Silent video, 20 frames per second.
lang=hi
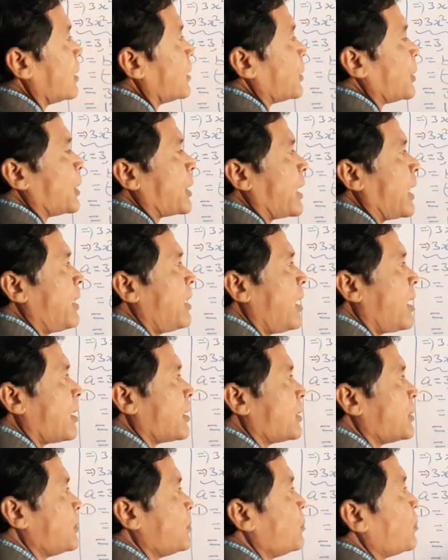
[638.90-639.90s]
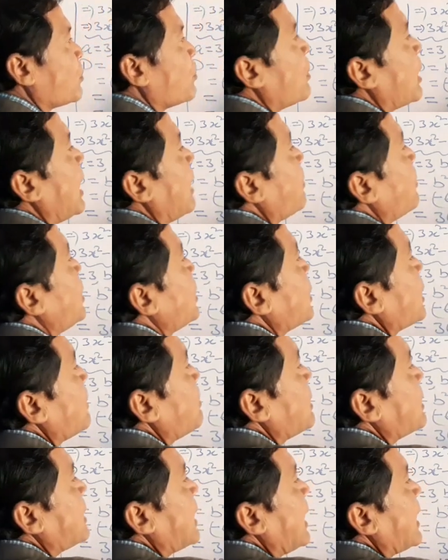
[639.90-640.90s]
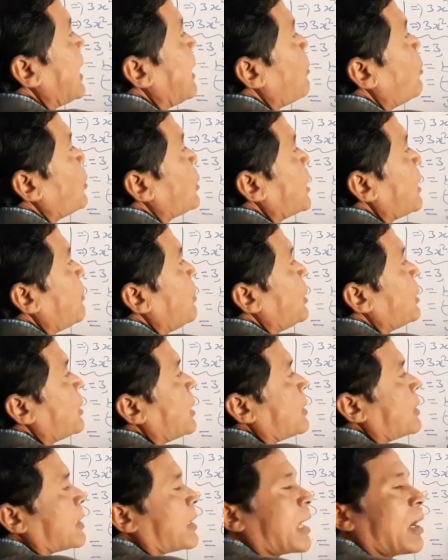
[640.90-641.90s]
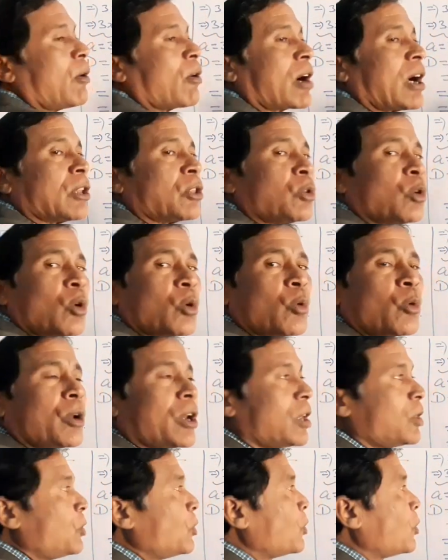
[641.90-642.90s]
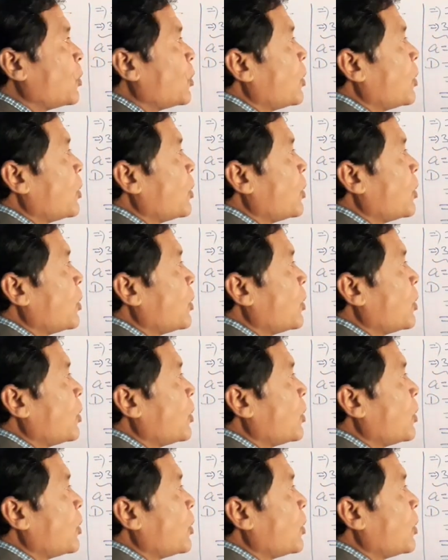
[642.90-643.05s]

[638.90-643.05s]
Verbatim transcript: ठीक है ना बाहर भीतर में जाएगा रूट के भीतर तो क्या होगा दो गुने दो